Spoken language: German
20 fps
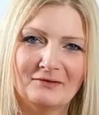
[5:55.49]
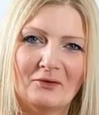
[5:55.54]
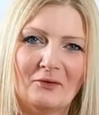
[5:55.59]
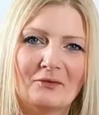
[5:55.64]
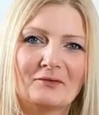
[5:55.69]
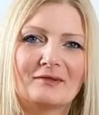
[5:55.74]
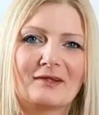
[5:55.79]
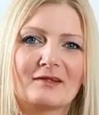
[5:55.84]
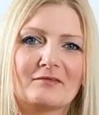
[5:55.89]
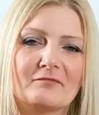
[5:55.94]

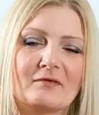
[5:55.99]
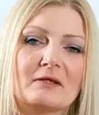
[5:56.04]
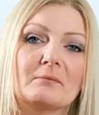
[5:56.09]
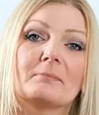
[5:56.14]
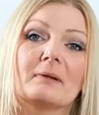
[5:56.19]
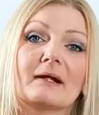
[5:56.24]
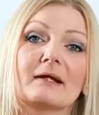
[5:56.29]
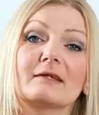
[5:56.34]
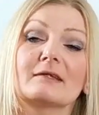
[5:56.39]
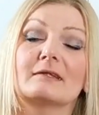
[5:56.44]
Und deswegen
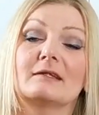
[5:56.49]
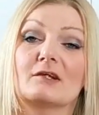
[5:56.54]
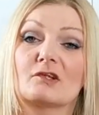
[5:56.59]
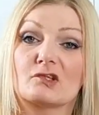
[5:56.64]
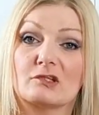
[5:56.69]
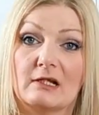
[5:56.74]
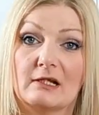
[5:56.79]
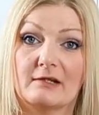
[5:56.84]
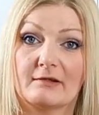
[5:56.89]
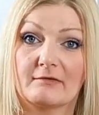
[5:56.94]
packe ich die
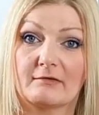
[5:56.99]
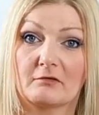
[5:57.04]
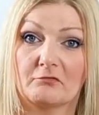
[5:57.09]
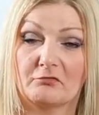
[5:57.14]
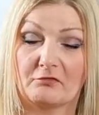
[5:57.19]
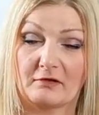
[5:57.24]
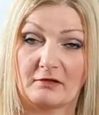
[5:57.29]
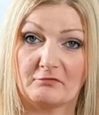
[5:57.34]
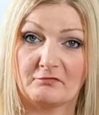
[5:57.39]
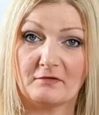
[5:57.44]
jetzt schnell ins
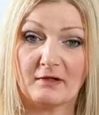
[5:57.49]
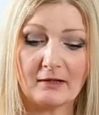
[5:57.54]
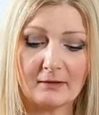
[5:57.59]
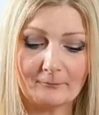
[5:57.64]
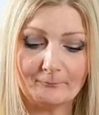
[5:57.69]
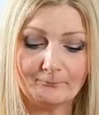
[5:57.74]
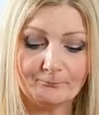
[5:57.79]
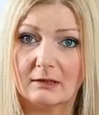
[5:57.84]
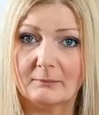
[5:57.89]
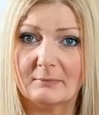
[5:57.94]
Gefrierfach,
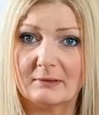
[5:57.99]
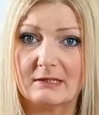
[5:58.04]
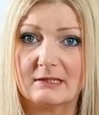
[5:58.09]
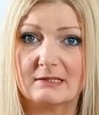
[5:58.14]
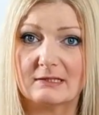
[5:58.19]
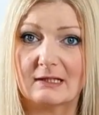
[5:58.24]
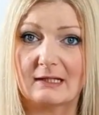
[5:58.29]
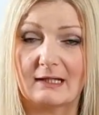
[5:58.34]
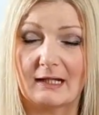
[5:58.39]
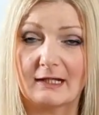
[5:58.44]
damit
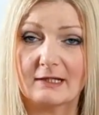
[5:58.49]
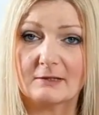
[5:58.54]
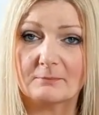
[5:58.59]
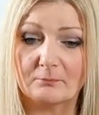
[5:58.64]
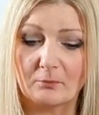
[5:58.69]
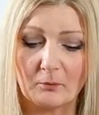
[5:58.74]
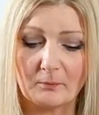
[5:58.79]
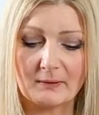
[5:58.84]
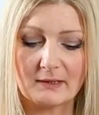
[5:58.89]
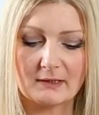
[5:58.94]
ich die gleich
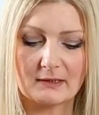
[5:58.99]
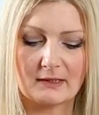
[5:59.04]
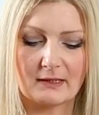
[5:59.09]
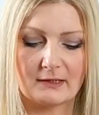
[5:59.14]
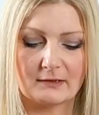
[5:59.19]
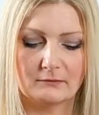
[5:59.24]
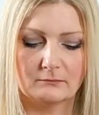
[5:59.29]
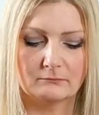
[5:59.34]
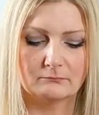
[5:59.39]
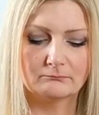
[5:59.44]
probieren
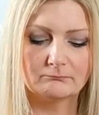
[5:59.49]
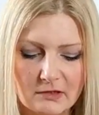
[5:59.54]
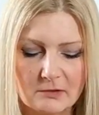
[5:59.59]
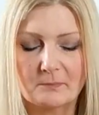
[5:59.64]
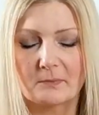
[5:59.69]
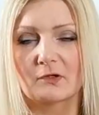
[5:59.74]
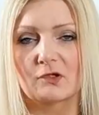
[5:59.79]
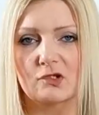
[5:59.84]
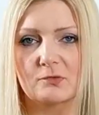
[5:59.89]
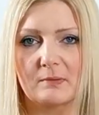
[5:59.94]
kann.
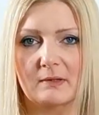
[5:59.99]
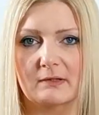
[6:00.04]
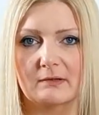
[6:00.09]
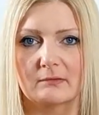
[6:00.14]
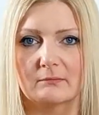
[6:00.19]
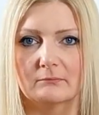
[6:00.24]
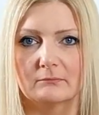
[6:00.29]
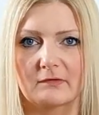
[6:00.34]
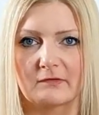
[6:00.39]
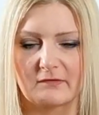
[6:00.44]
Ich bin gespannt.
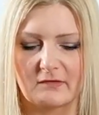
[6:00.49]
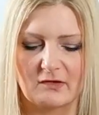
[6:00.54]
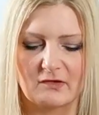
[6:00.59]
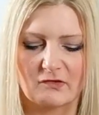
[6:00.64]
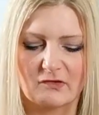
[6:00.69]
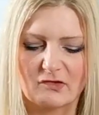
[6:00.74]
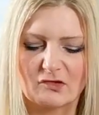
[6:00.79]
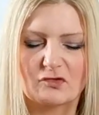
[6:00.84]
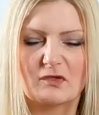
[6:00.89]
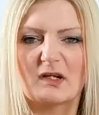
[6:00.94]
Sie sehen
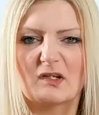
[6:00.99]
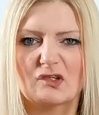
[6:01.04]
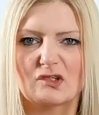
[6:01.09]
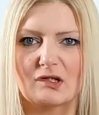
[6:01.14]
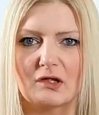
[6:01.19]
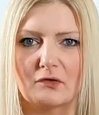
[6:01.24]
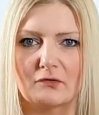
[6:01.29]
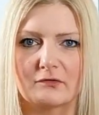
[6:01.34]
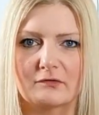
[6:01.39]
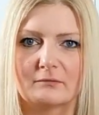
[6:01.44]
strange
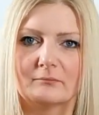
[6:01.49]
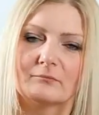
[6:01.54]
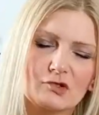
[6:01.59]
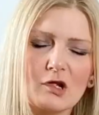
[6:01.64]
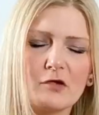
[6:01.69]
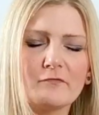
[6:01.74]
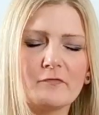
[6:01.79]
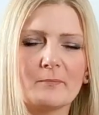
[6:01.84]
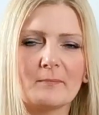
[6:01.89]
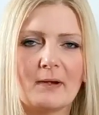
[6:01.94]
aus.
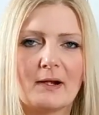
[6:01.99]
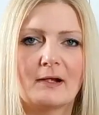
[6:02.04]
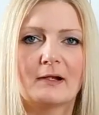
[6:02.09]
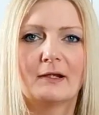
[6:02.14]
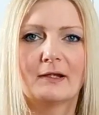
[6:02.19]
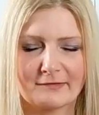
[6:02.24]
Schauen wir mal.